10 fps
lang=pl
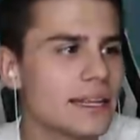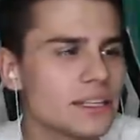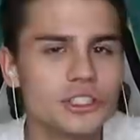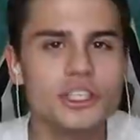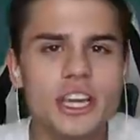
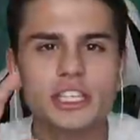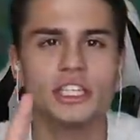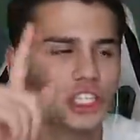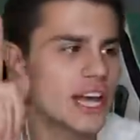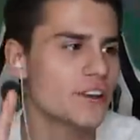Pamiętajcie,
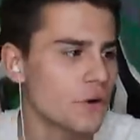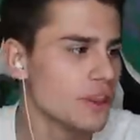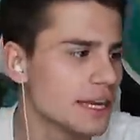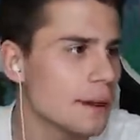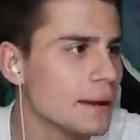nigdy
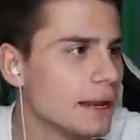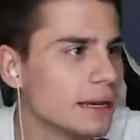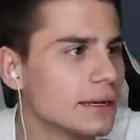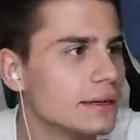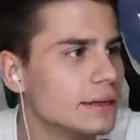czerwony
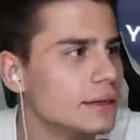kabelek.